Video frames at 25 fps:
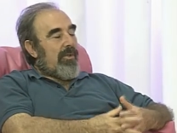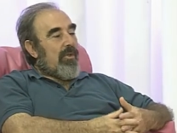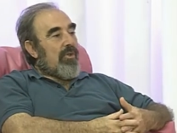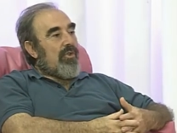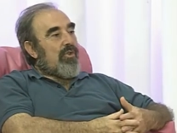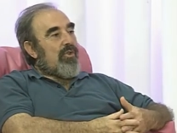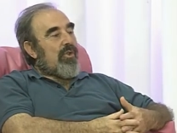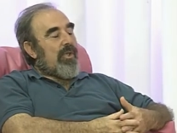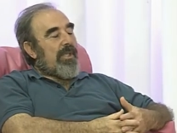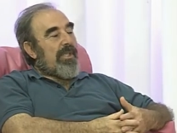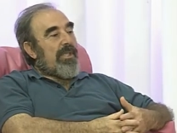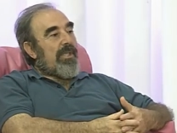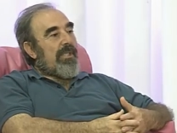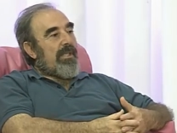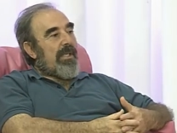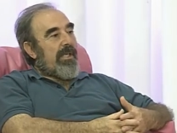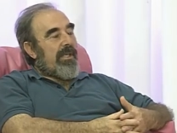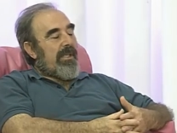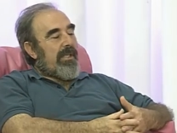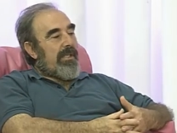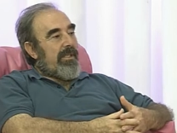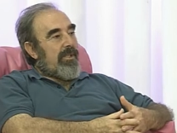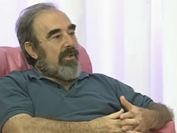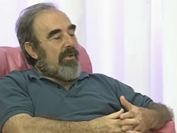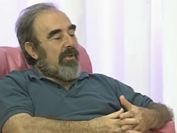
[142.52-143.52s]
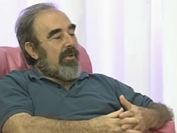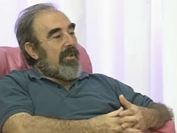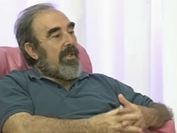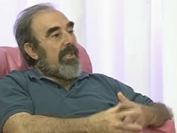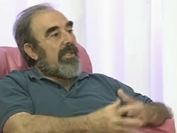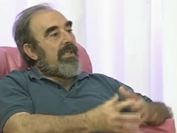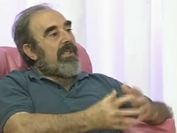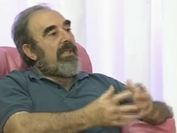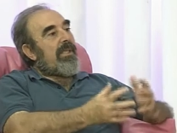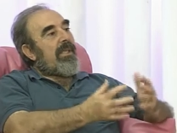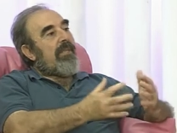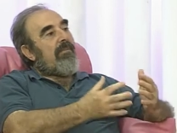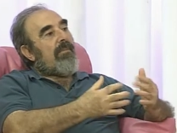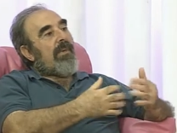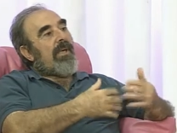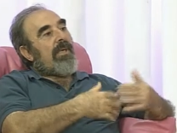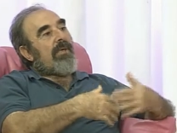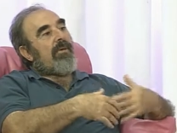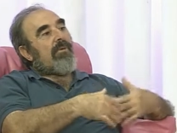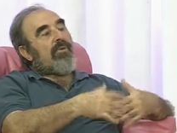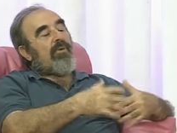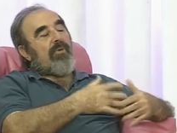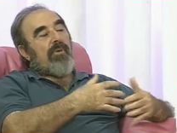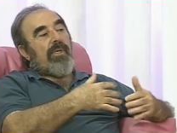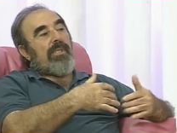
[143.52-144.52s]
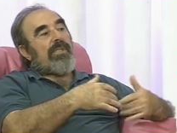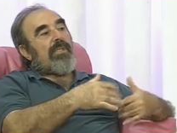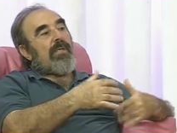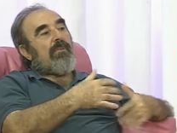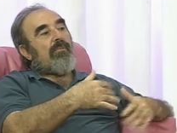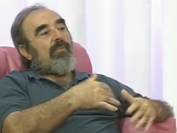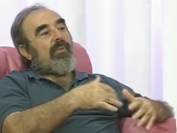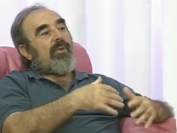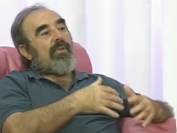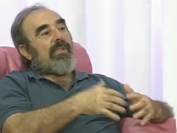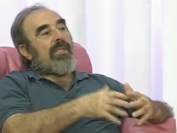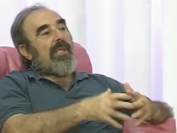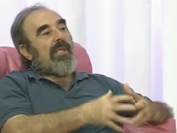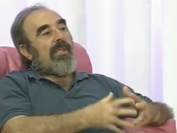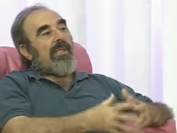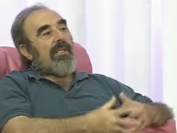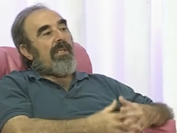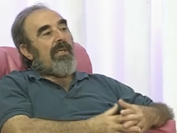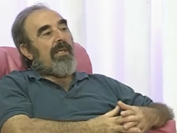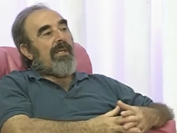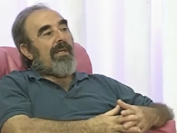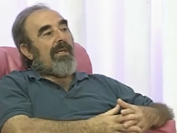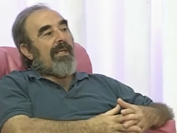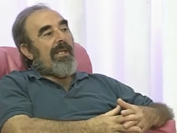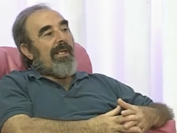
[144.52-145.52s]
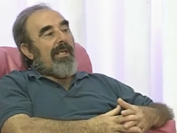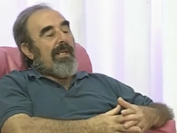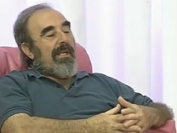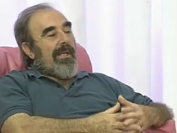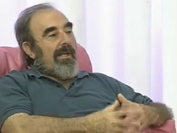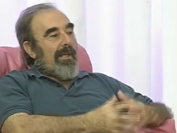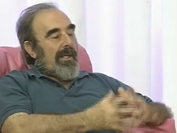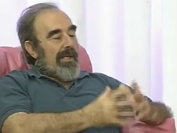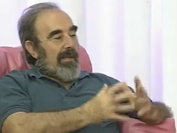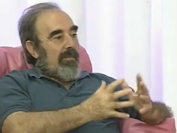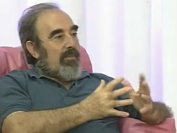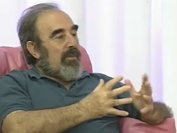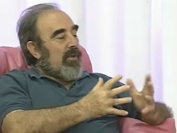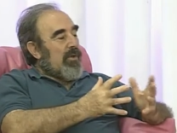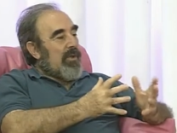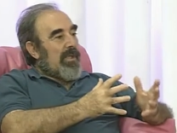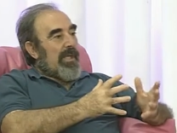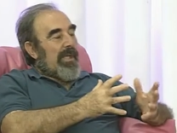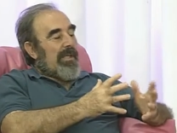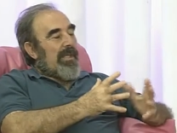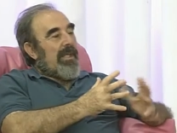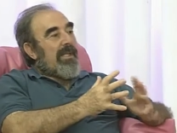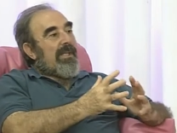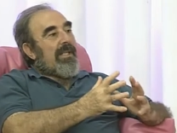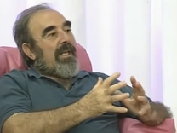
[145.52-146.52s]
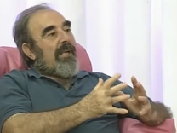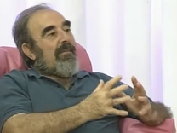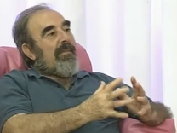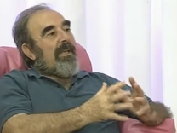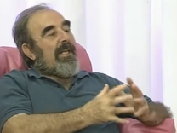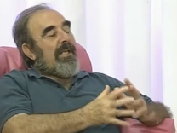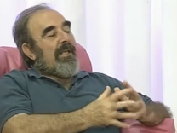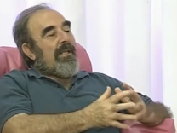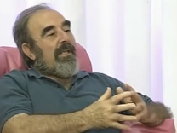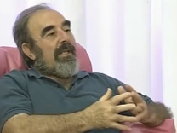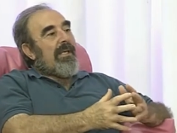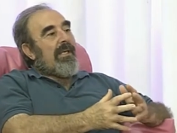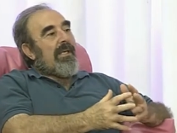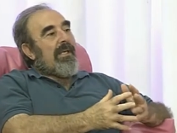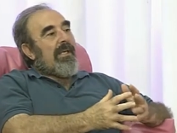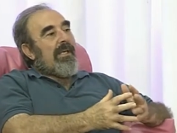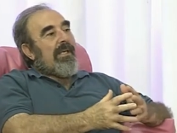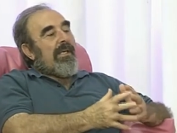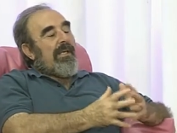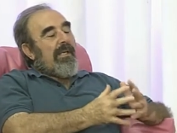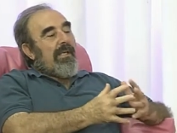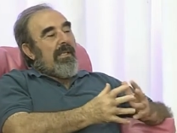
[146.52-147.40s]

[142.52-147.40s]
8 antes de Cristo y sin embargo toda esa importancia importancia tremenda,